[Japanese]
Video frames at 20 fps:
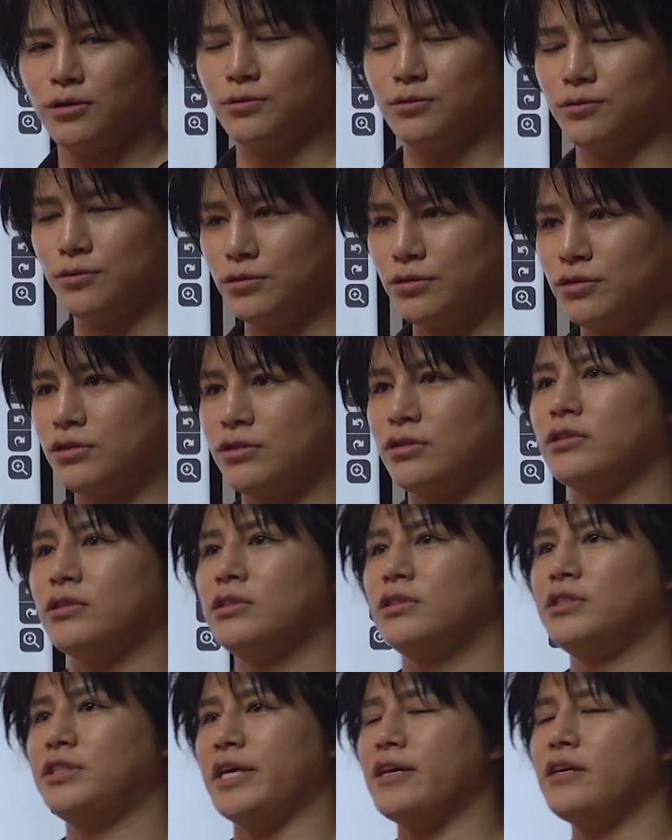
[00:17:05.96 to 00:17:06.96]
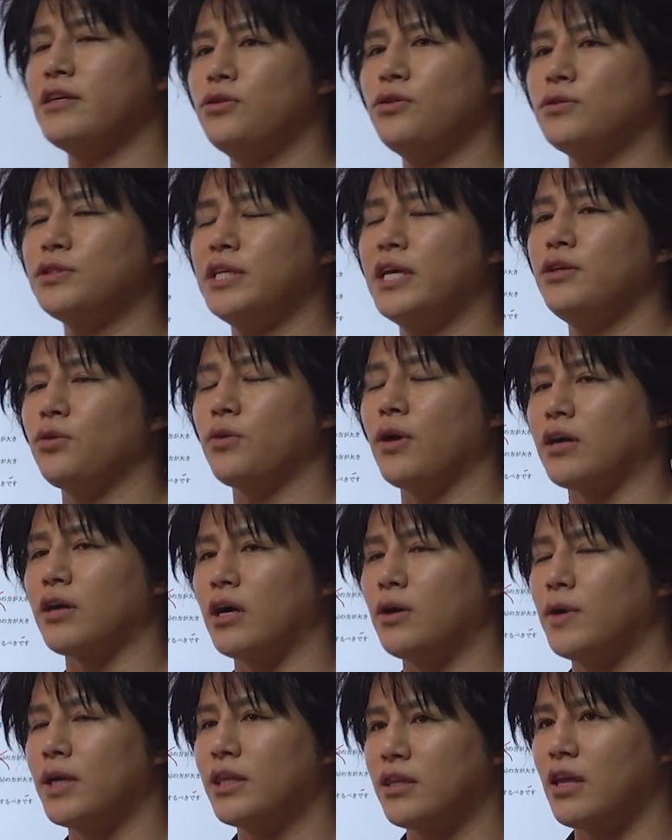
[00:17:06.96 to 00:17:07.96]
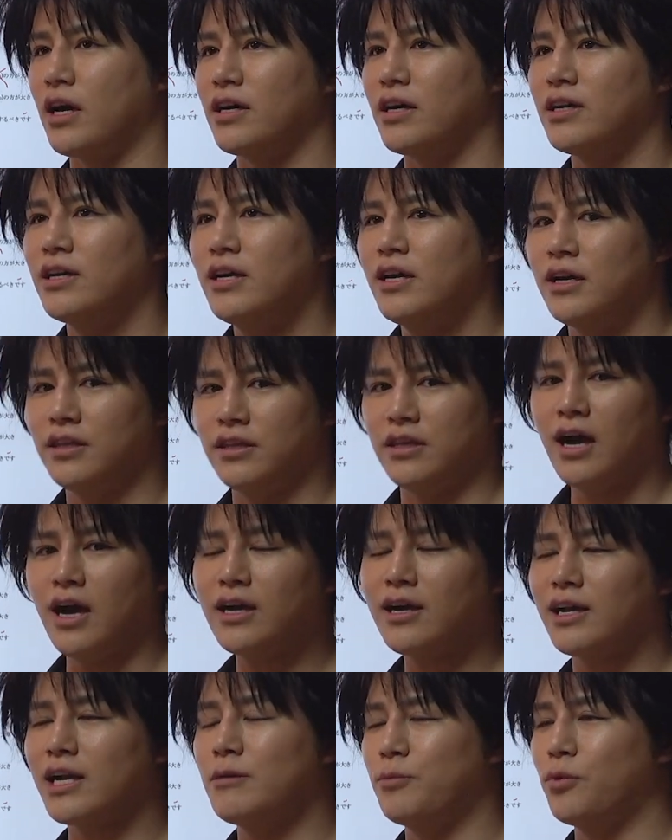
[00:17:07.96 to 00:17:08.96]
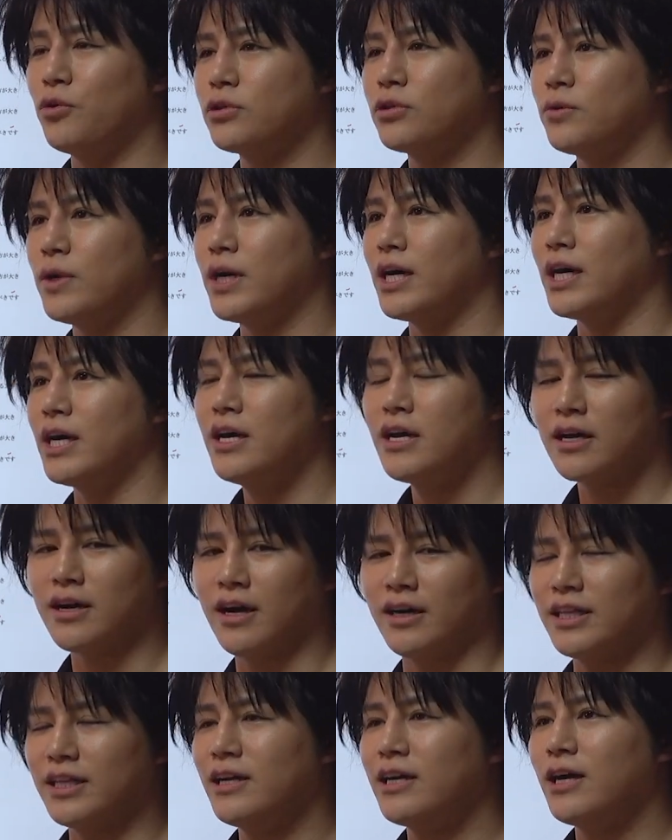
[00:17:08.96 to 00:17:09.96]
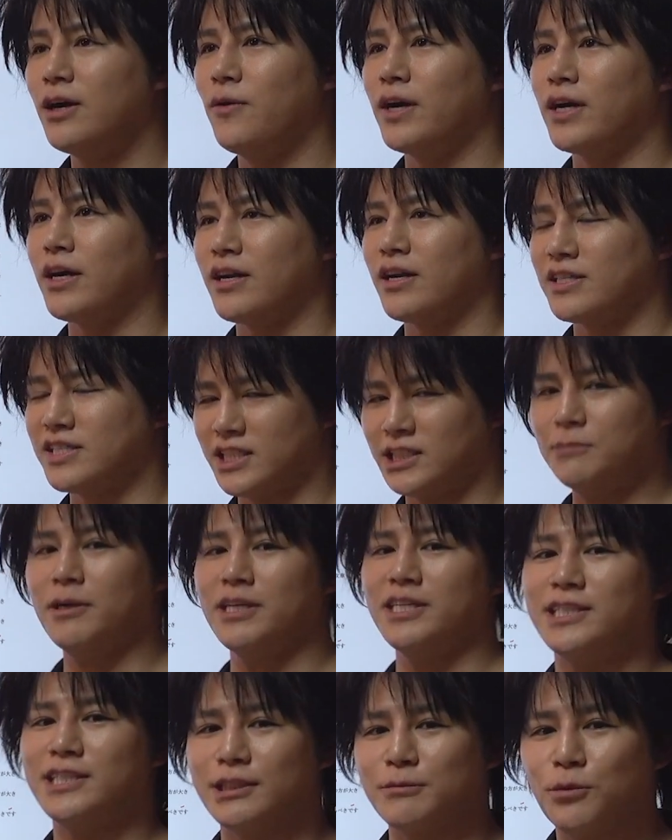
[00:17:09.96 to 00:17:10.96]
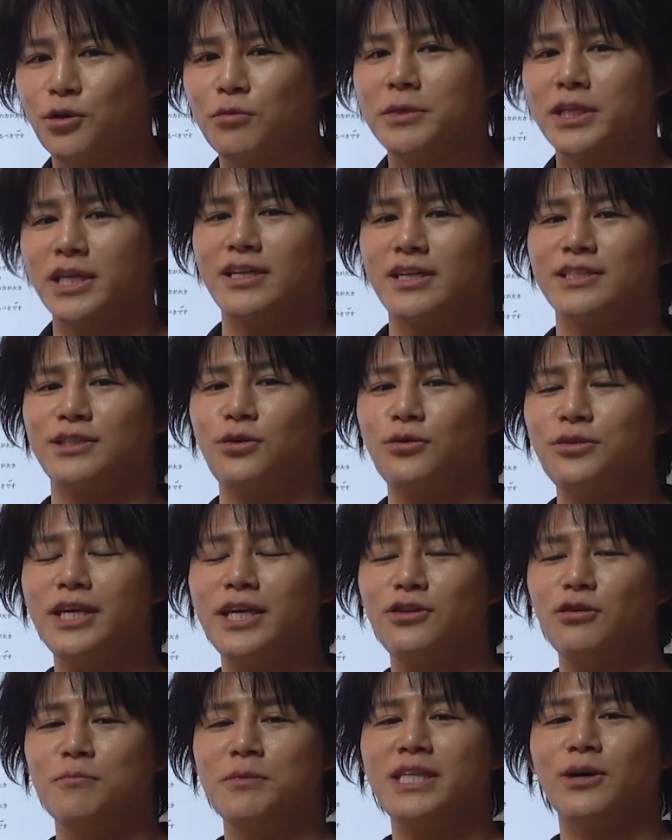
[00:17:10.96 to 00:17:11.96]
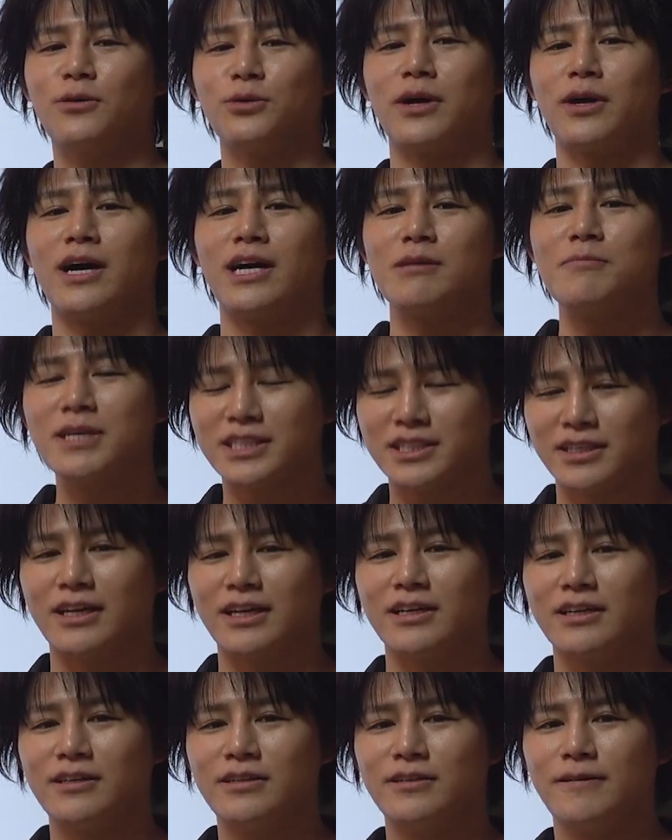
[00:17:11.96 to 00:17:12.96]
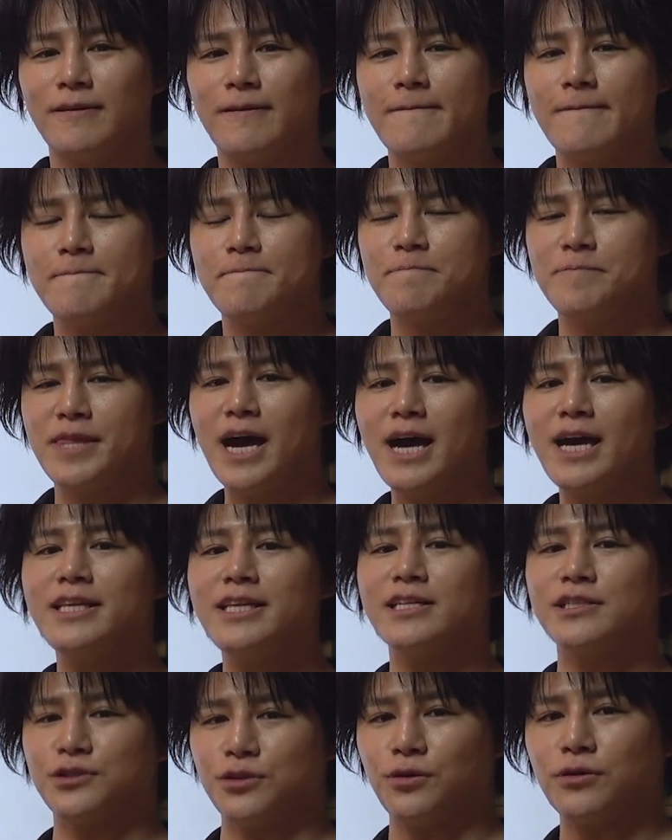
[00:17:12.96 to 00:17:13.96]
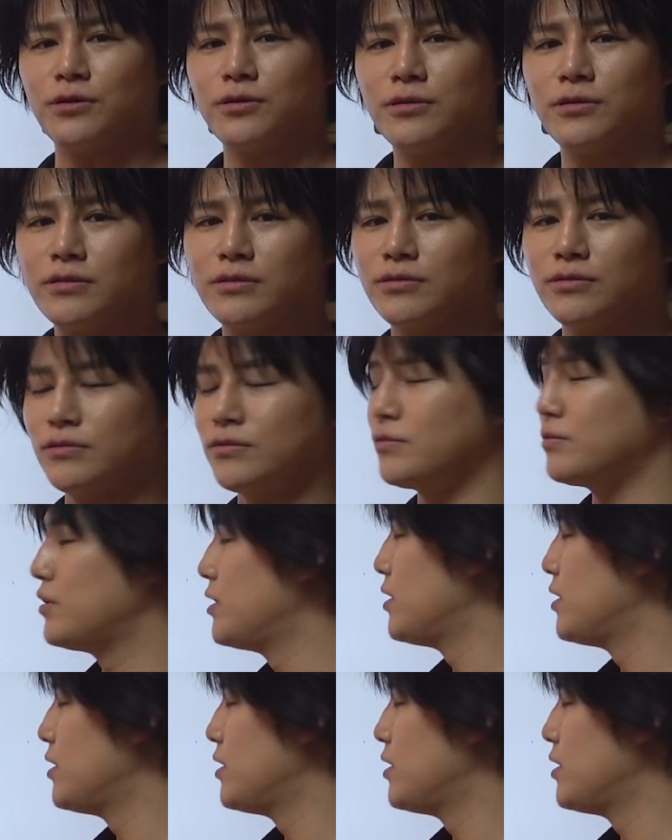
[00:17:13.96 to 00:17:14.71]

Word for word: うん、選挙制度が変わった。だから僕は神奈川から千葉に住もうみたいな、そんな人見たことありますかないでしょ。うん。